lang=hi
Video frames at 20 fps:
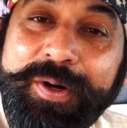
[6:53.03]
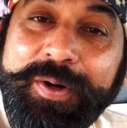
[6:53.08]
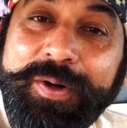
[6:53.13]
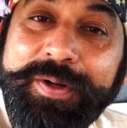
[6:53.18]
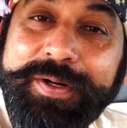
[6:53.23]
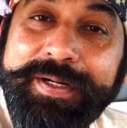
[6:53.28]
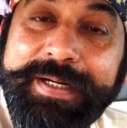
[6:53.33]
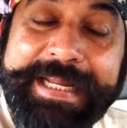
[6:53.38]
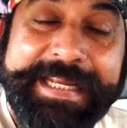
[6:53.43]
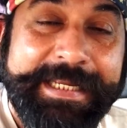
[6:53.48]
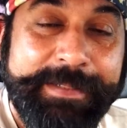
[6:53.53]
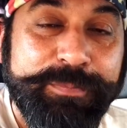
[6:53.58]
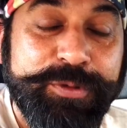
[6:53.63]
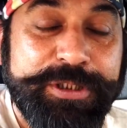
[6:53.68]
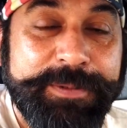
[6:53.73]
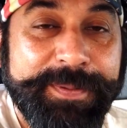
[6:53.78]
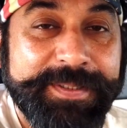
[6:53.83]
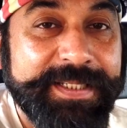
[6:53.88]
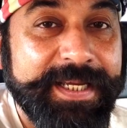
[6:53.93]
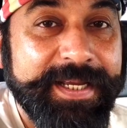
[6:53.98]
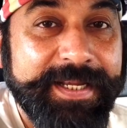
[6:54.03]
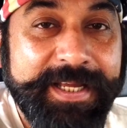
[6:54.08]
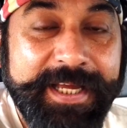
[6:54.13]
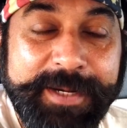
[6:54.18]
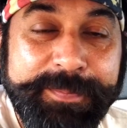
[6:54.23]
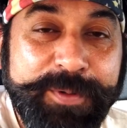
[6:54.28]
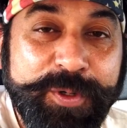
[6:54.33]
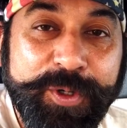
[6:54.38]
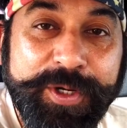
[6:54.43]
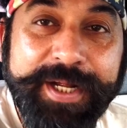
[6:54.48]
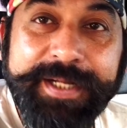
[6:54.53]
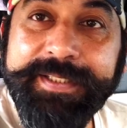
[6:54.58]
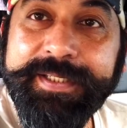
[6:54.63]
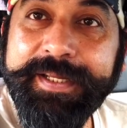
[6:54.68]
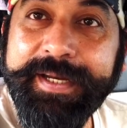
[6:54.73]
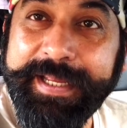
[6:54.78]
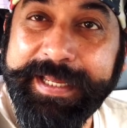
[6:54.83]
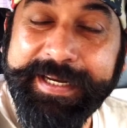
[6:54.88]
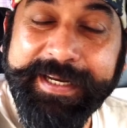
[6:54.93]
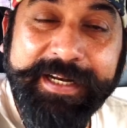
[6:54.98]
और लेकिन मुझे पता है गर्मियों के
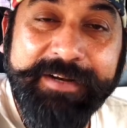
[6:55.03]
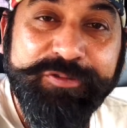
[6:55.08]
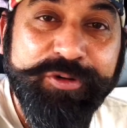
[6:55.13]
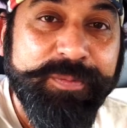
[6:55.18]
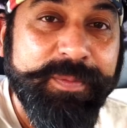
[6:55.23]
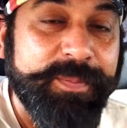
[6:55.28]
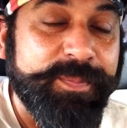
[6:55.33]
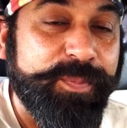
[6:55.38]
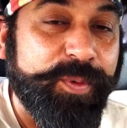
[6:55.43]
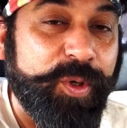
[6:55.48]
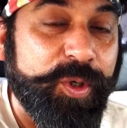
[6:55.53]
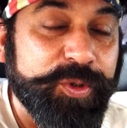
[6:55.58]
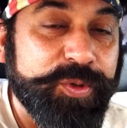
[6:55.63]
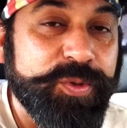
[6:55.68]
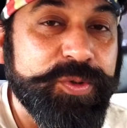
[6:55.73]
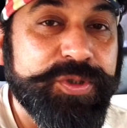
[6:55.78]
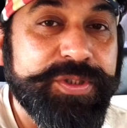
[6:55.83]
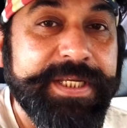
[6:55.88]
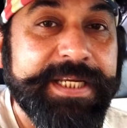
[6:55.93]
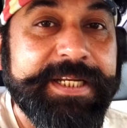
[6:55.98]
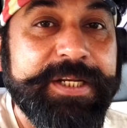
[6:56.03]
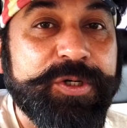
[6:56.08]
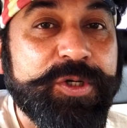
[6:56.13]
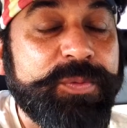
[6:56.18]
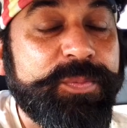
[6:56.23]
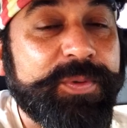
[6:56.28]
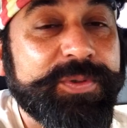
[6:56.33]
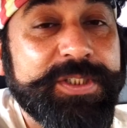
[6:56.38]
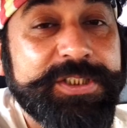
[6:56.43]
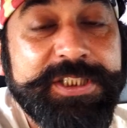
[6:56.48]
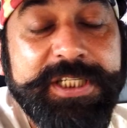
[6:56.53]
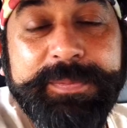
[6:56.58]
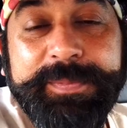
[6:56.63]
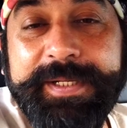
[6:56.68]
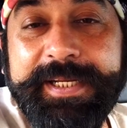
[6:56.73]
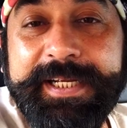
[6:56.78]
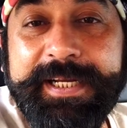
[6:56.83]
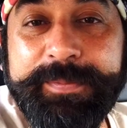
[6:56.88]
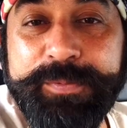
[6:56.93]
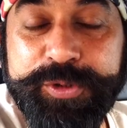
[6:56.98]
अंदर एरियल व्यू में बहुत कुछ देखने को बहुत अच्छा
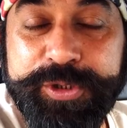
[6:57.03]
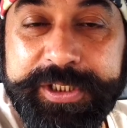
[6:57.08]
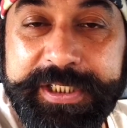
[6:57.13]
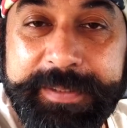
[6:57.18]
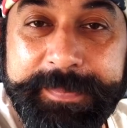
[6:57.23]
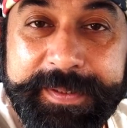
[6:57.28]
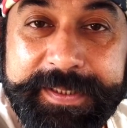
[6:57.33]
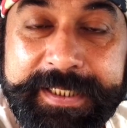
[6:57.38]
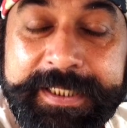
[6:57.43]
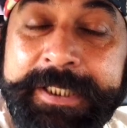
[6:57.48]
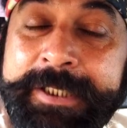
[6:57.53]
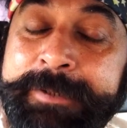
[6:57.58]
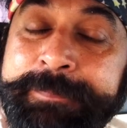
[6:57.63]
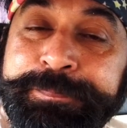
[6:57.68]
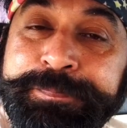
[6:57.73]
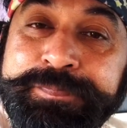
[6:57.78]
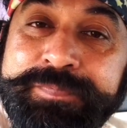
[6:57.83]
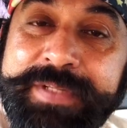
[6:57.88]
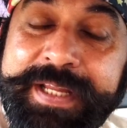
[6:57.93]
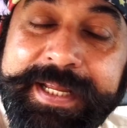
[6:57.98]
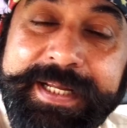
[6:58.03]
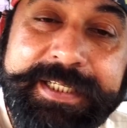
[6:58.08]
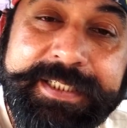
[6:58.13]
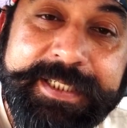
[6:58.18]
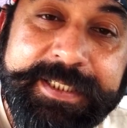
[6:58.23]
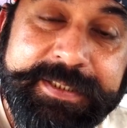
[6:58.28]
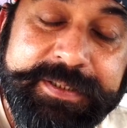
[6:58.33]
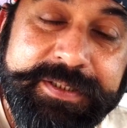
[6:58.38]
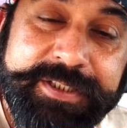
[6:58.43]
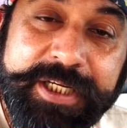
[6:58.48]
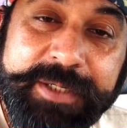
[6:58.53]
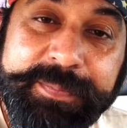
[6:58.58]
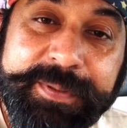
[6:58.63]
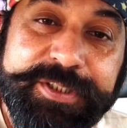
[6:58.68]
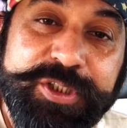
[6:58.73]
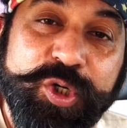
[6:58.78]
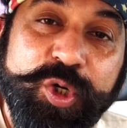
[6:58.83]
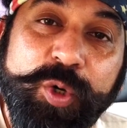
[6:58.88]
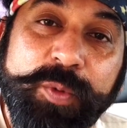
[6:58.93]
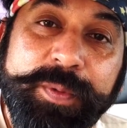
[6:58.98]
मिलेगा मुझे नहीं पता है लेकिन जिन जिन
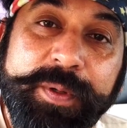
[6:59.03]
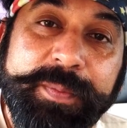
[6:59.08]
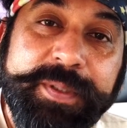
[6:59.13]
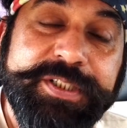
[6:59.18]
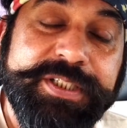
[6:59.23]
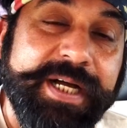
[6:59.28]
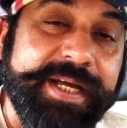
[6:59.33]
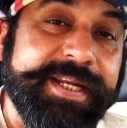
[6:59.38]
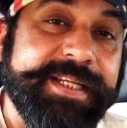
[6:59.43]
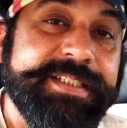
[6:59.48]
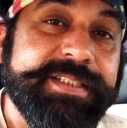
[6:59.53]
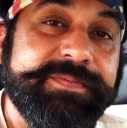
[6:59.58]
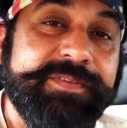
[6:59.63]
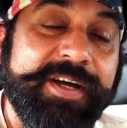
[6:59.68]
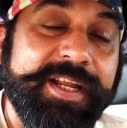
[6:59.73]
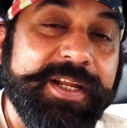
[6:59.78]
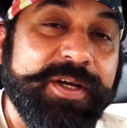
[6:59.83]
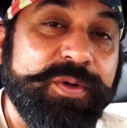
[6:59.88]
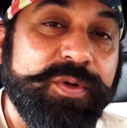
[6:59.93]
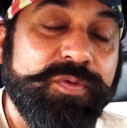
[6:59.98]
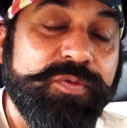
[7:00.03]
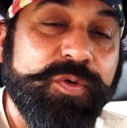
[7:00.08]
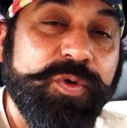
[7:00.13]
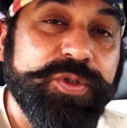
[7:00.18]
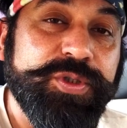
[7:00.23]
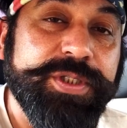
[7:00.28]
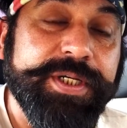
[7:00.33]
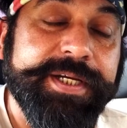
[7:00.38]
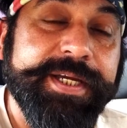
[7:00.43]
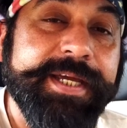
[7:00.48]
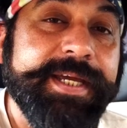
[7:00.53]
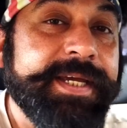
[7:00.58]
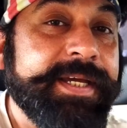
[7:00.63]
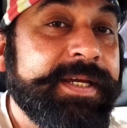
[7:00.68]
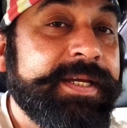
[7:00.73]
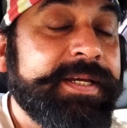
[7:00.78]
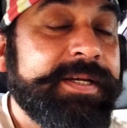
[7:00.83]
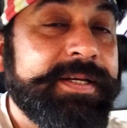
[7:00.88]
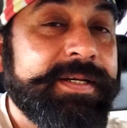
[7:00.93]
भी जगहों पर मैं जाने वाला हूँ वो जगह